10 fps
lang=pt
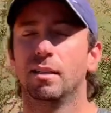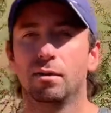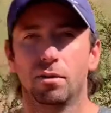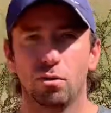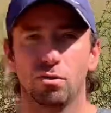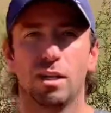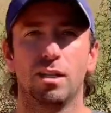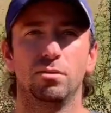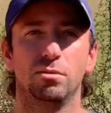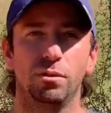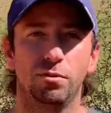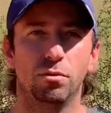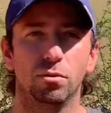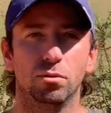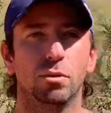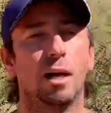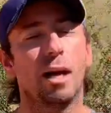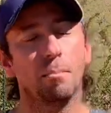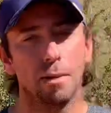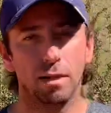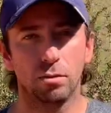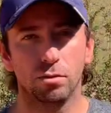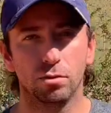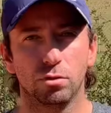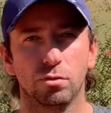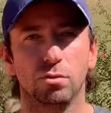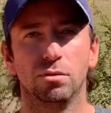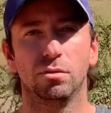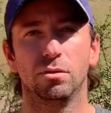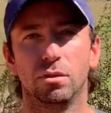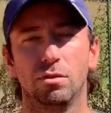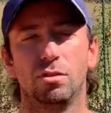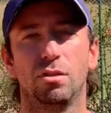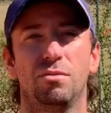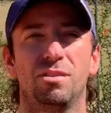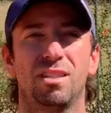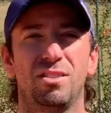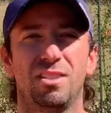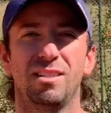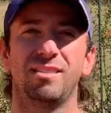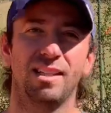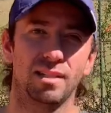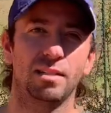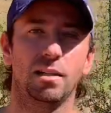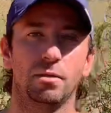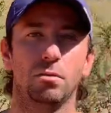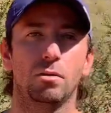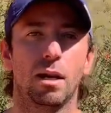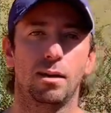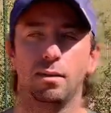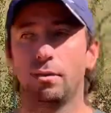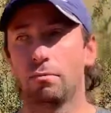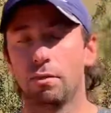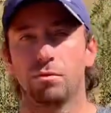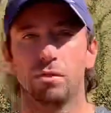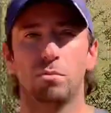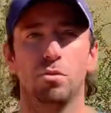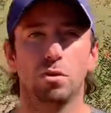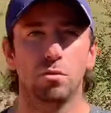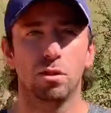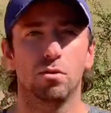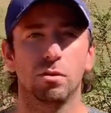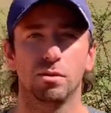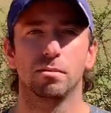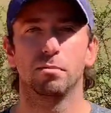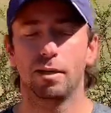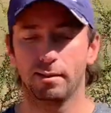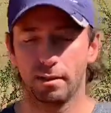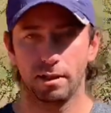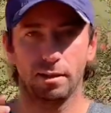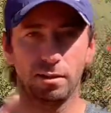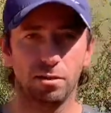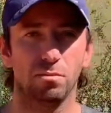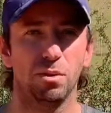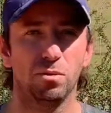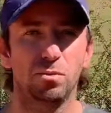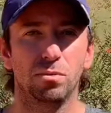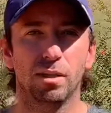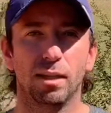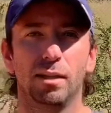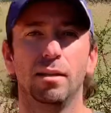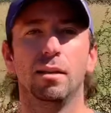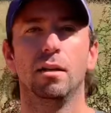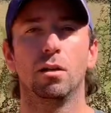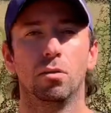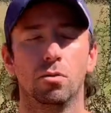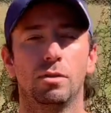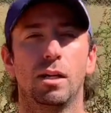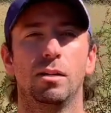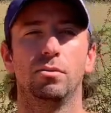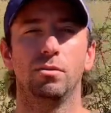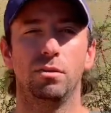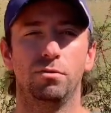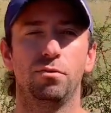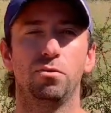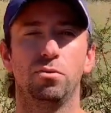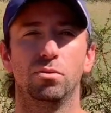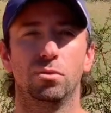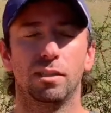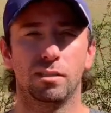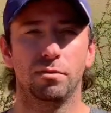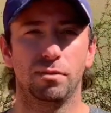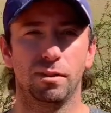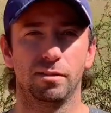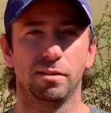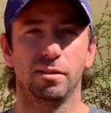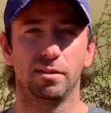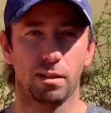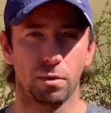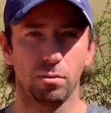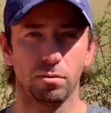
cruzado e fundo, a menos que o seu adversário já esteja ali no lugar. Aí talvez você mude alguma coisa, mas a diretriz número um é cruzado e fundo na defesa, tá bom?